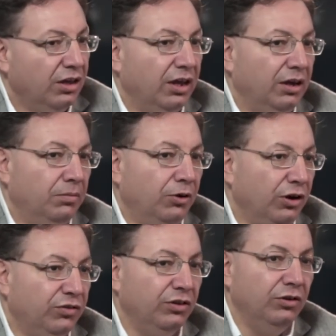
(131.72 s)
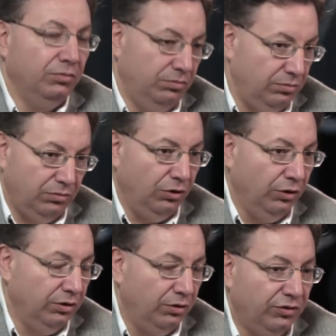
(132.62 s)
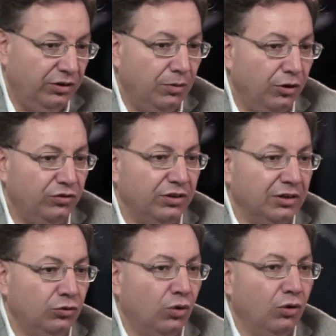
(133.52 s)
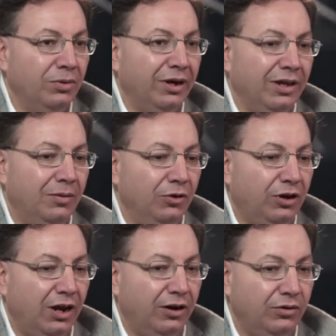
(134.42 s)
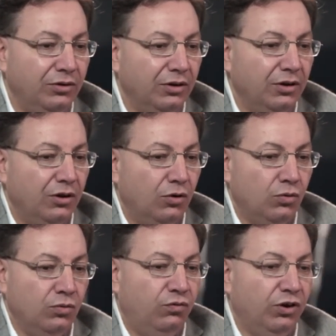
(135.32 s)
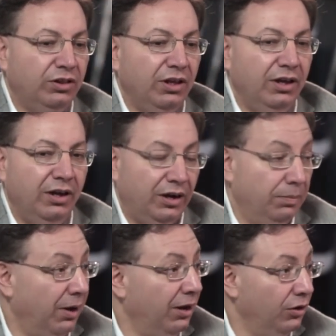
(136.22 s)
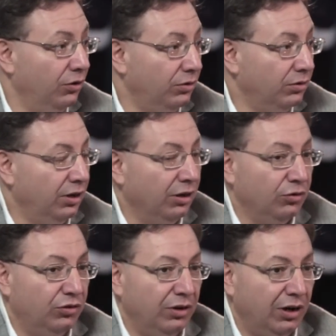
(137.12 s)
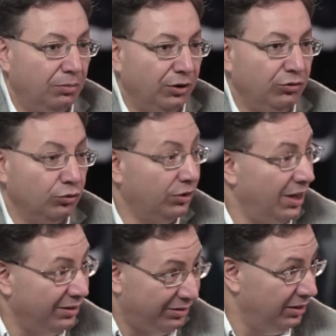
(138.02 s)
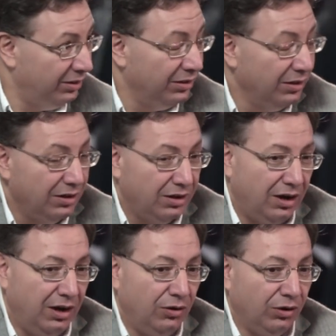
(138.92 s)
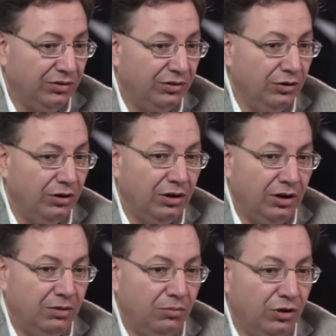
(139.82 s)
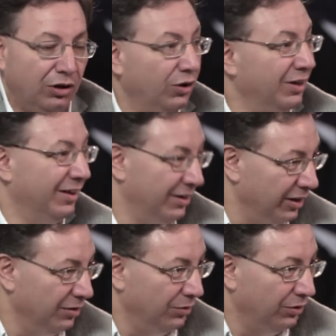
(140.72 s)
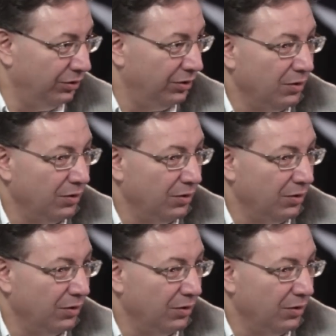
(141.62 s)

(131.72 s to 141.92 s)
Eh, bueno, ha sido, lo, decís vos y en tus columnas queda muy claro, un fuerte respaldo, inclusive le ponés sustancia a lo que ha sido el, modelo del kirchnerismo. ¿no?